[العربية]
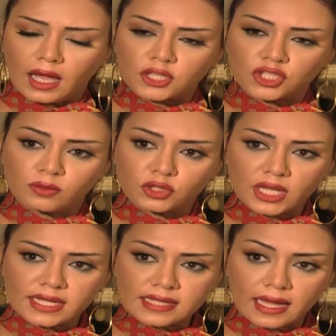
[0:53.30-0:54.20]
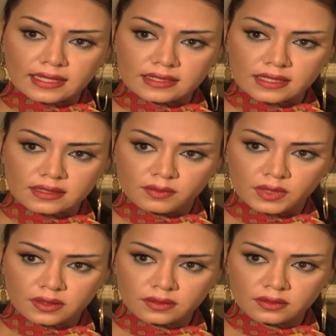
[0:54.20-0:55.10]
عشان مش عايزه اعادي يا
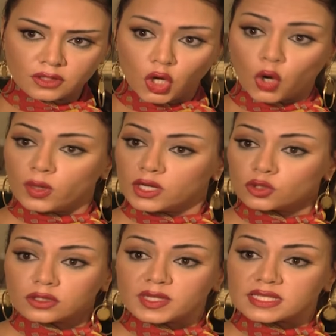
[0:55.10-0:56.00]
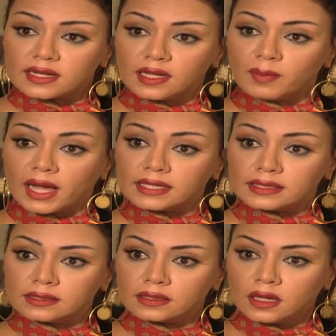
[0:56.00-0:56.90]
سمير هو انا كنت بتصالح مع ليه
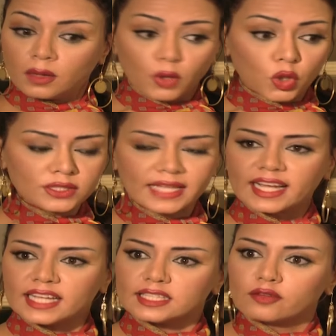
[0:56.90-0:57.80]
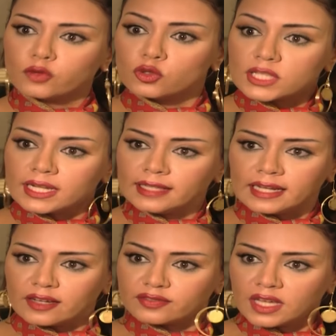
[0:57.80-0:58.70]
ما كنت اخدت الفلوس اللي انا
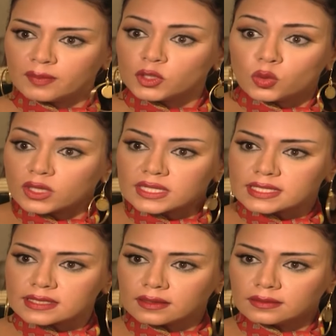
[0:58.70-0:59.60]
لهفتها منه وخلصنا